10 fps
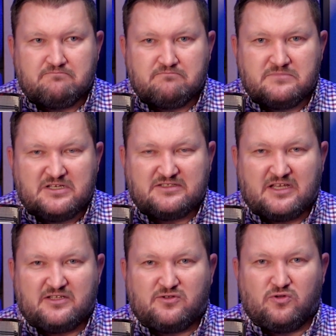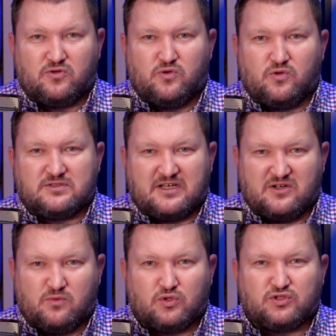nieznanych konkursach,
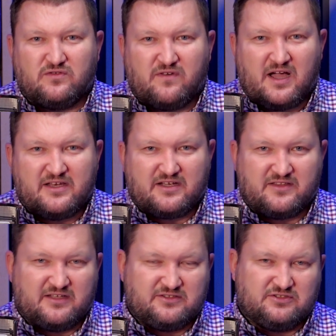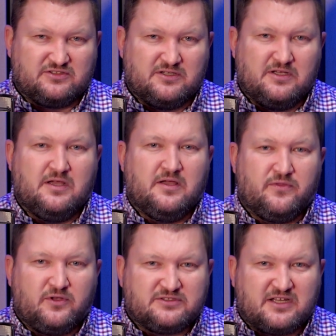głosowaniach na coś,
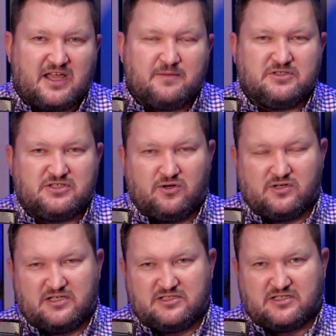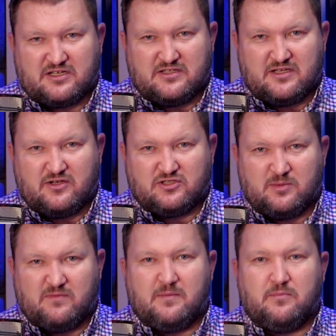to starajmy się ograniczać takie dane
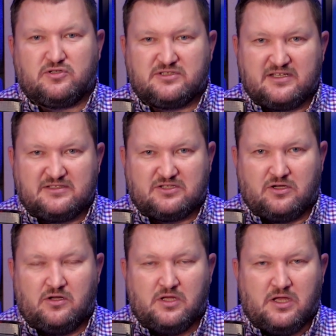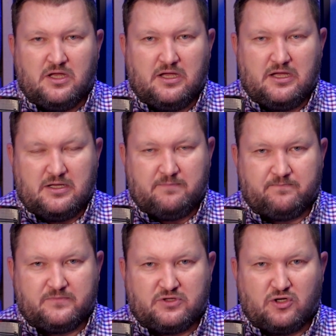osobowe, bo często e,
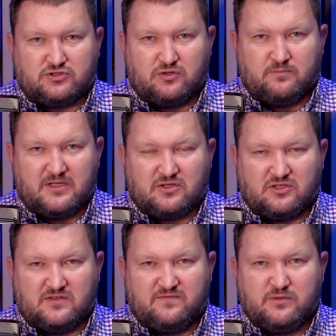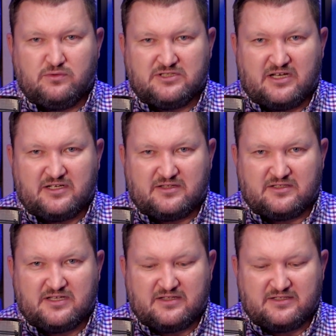to są metody wyłudzania tych
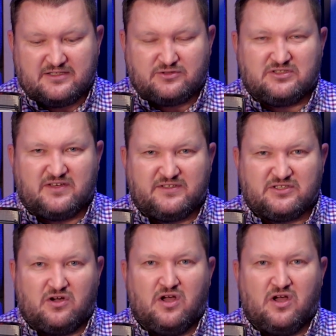danych. Jest to zjawisko